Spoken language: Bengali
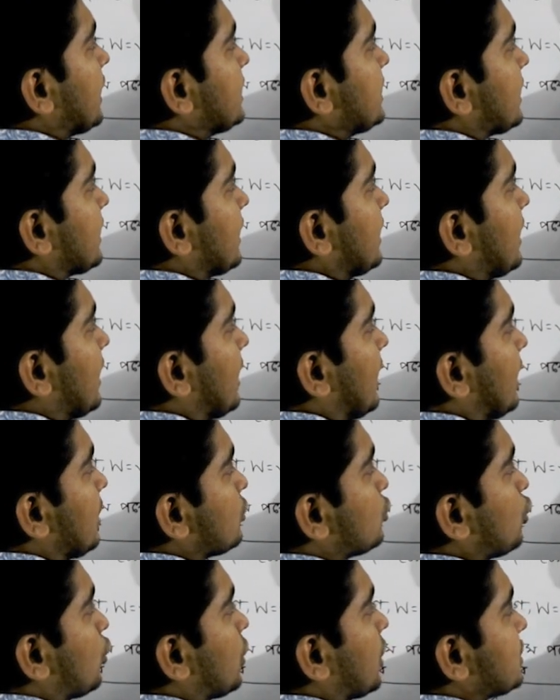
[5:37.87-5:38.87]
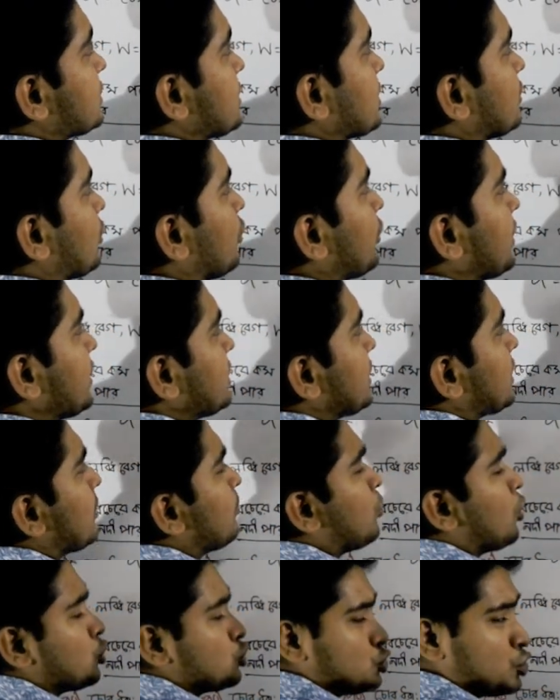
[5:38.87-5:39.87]
এই দিকে দৌড়াচ্ছে ধরো এইদিকে
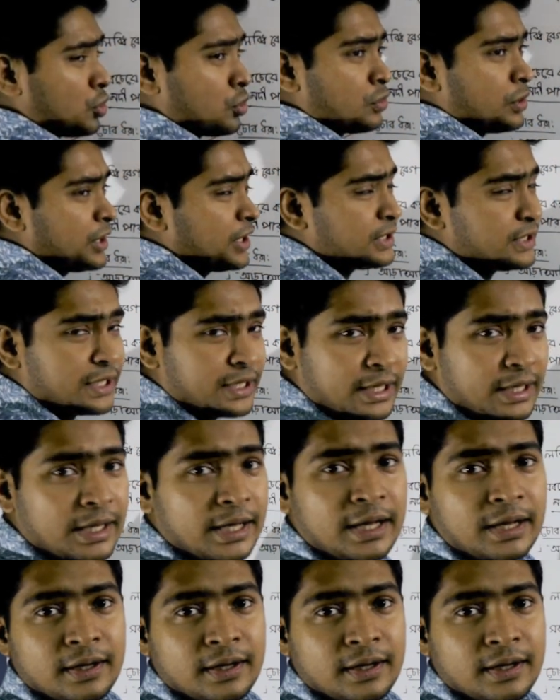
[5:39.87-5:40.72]
বন জঙ্গল এইদিকে